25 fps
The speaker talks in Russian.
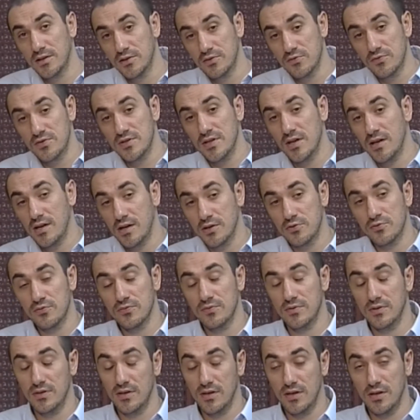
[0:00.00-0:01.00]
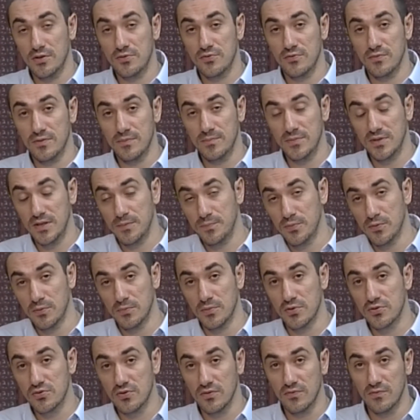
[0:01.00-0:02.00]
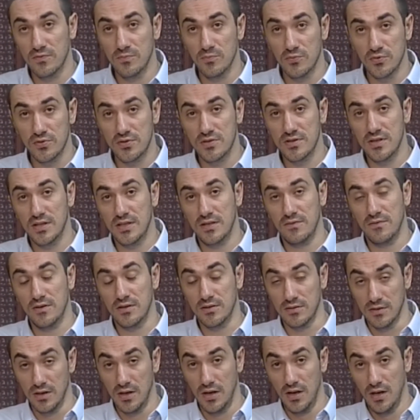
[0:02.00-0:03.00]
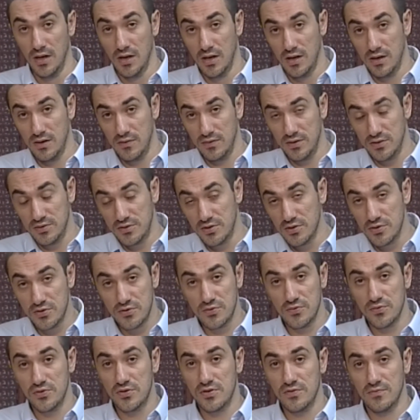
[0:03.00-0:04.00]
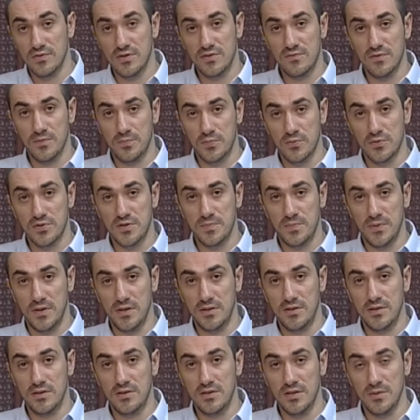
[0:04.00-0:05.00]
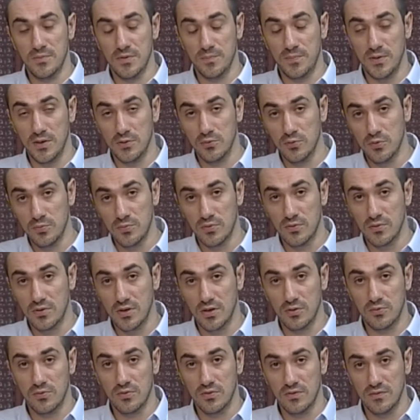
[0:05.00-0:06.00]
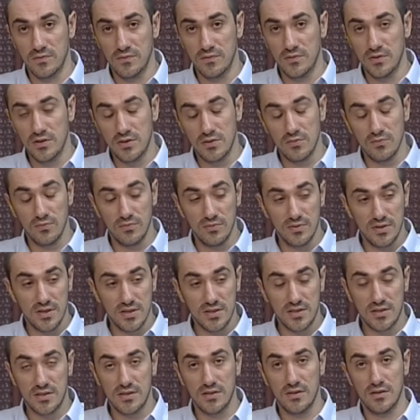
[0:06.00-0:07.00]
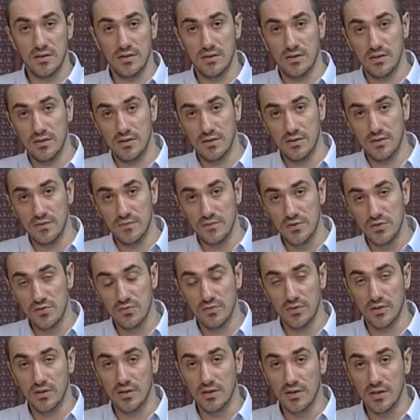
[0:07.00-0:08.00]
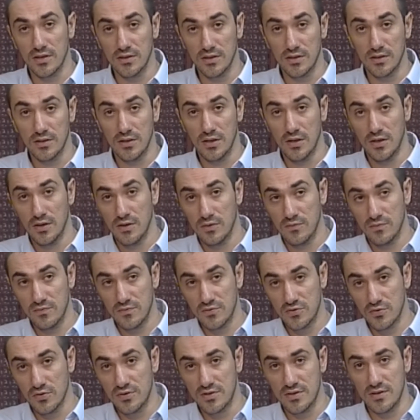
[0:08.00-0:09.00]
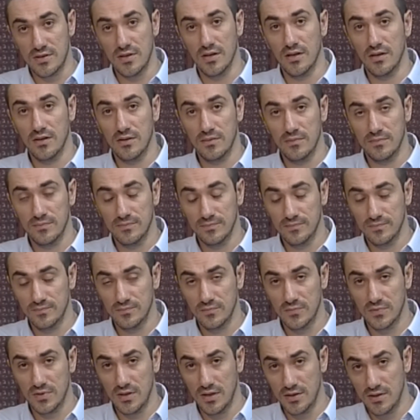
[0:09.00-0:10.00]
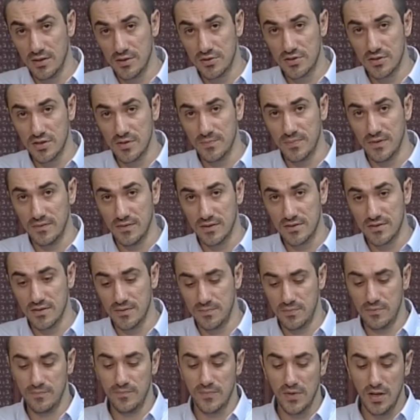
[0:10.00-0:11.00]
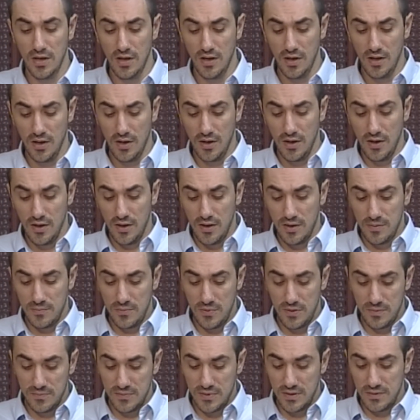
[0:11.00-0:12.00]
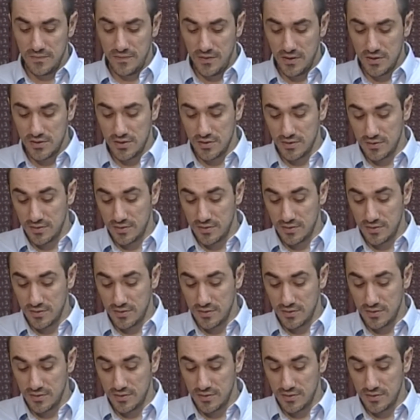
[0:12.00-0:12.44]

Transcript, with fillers: друзья, хочу, я хочу вам напомнить, что вы можете задавать интересующие вас вопросы по этой теме по номеру, который вы видите у нас э, внизу экрана в соцсетях, а точнее по WhatsApp. Мухаммад Ариф Хаджи,